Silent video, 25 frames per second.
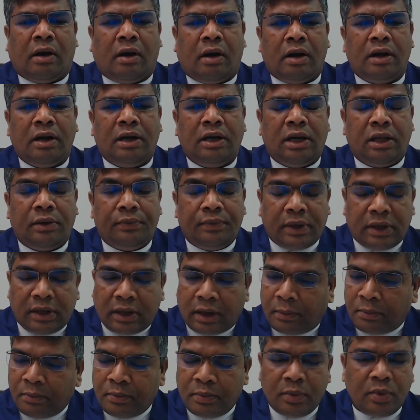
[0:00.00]
ஆண்டவர்
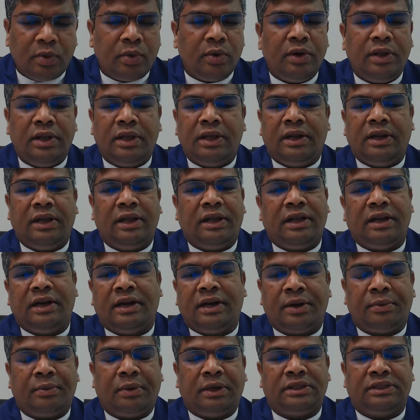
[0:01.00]
நம்மோடு
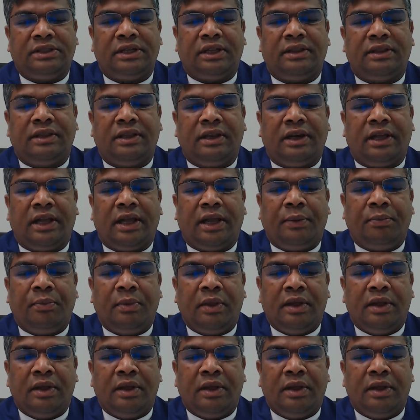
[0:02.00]
இருக்கின்ற பட்சத்திலே